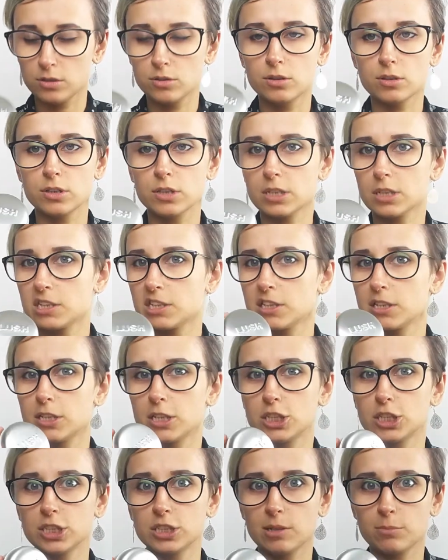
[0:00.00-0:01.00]
i do tych
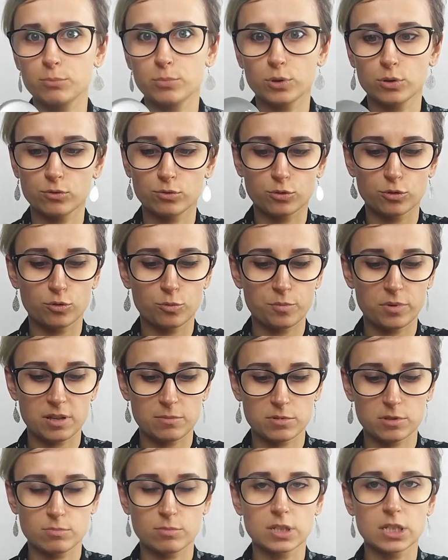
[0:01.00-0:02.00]
e, szamponów
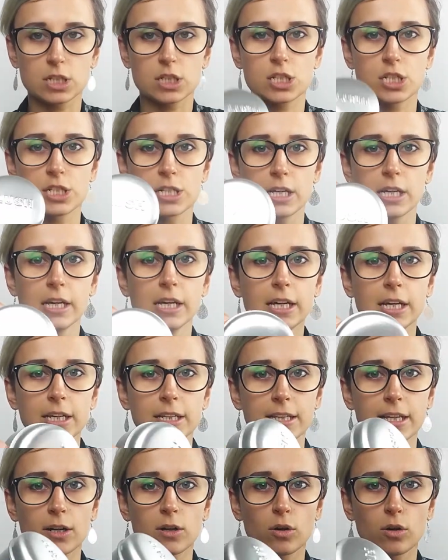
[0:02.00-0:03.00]
dokupiłam sobie jeszcze
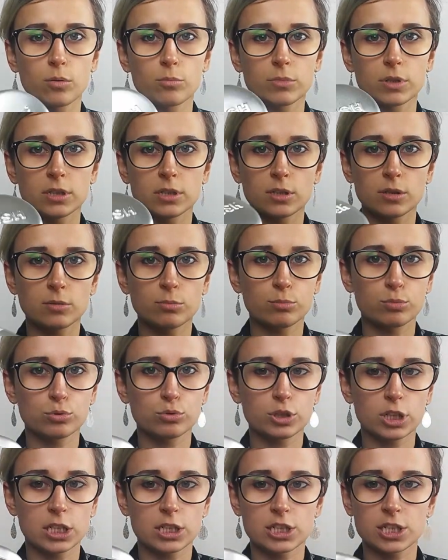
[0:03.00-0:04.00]
taką e,
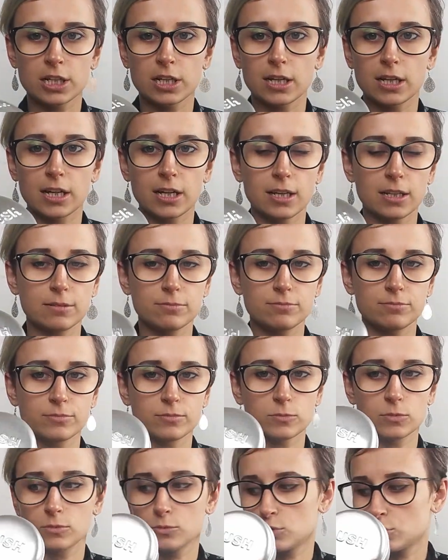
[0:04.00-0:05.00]
puszeczkę,
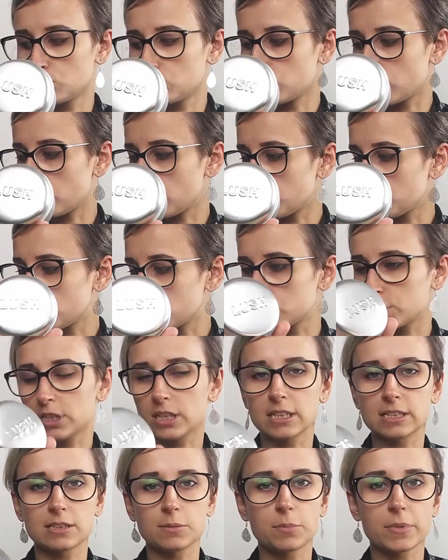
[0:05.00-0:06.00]
którą
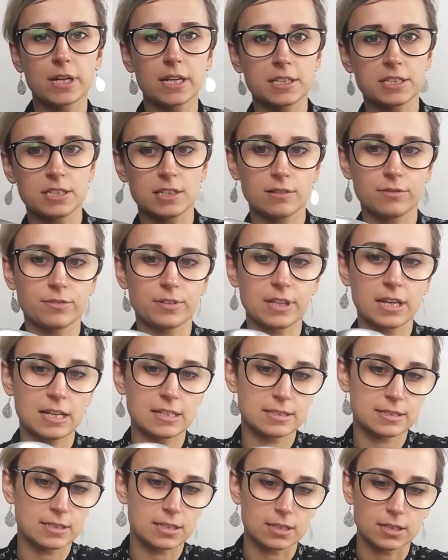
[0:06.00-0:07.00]
można zabierać na
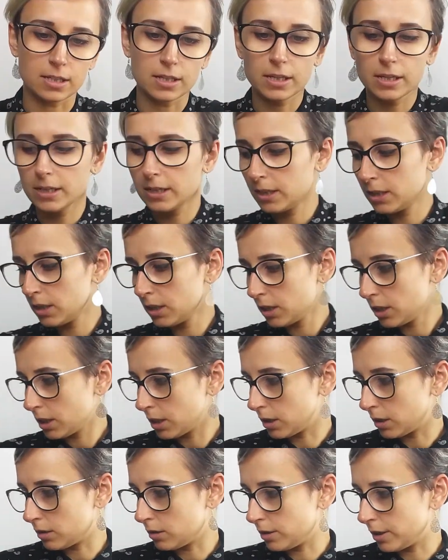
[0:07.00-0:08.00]
wyjazdy
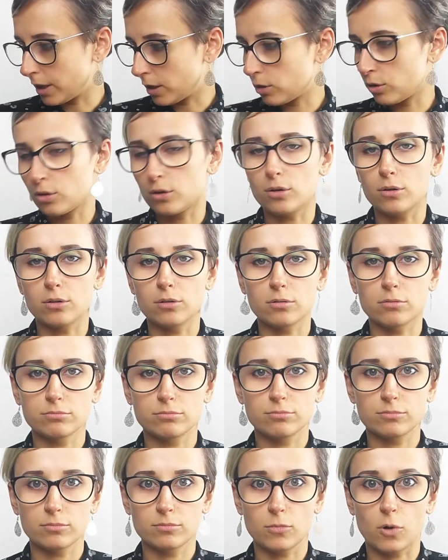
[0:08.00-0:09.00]
jako
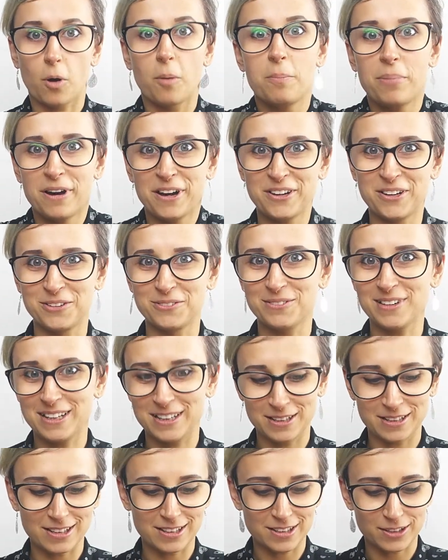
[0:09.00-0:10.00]

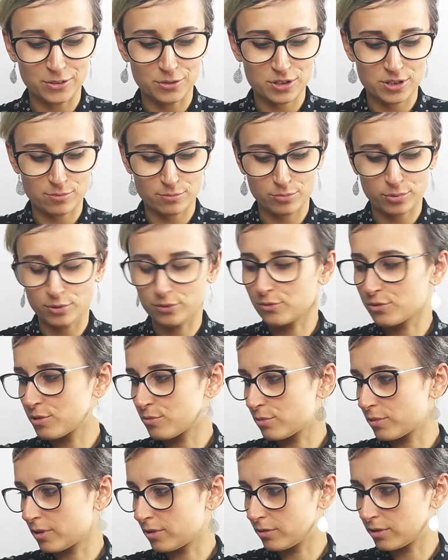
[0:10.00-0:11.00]
opakowanie dla tego szamponu,
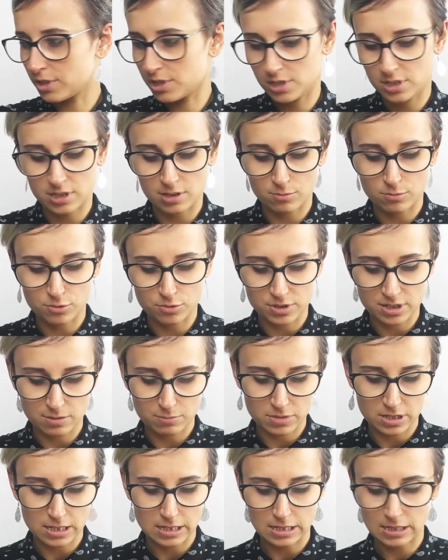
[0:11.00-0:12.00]
żeby on gdzieś tam
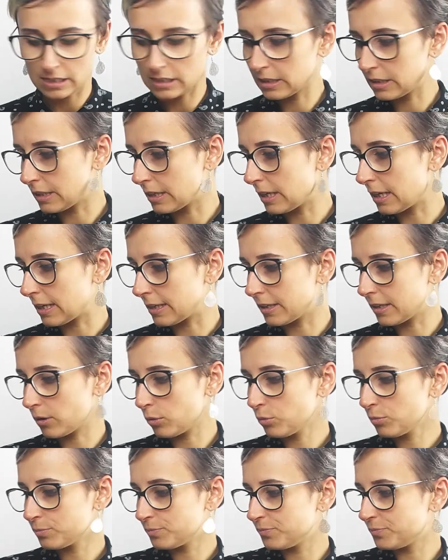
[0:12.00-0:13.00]
luzem nie, nie
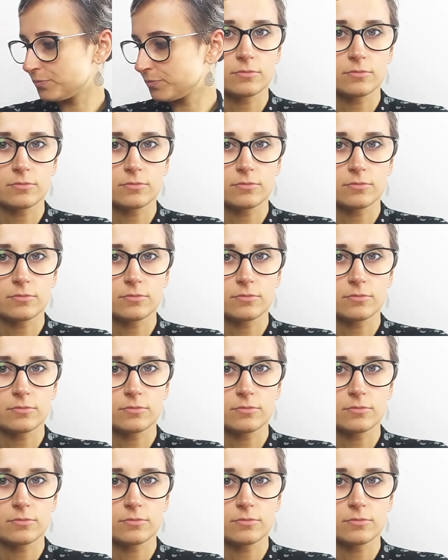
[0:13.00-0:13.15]
latał.